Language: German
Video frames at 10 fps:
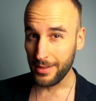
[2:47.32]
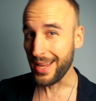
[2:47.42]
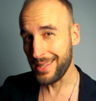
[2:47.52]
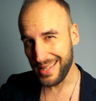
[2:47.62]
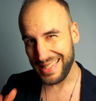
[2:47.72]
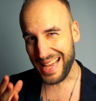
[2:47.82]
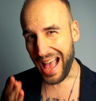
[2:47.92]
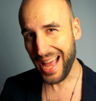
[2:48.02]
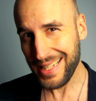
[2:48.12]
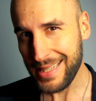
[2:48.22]
das ist
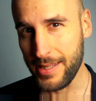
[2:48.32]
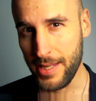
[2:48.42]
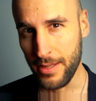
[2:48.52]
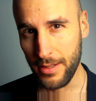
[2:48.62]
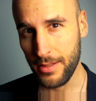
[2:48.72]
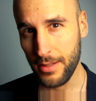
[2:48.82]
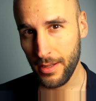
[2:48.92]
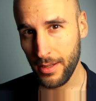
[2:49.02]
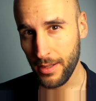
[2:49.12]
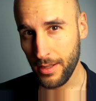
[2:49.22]
anziehend
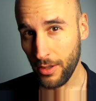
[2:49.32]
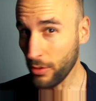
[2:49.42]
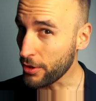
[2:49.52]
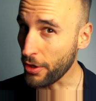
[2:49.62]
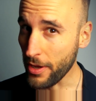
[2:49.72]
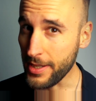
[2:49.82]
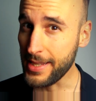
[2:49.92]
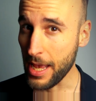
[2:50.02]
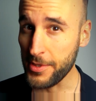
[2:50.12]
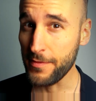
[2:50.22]
und können
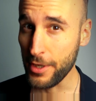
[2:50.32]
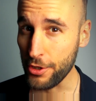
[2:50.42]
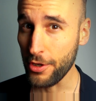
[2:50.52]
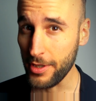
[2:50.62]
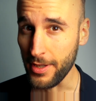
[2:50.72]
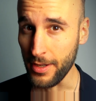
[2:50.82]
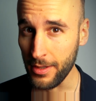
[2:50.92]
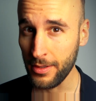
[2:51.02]
selbst wir Schüchternen.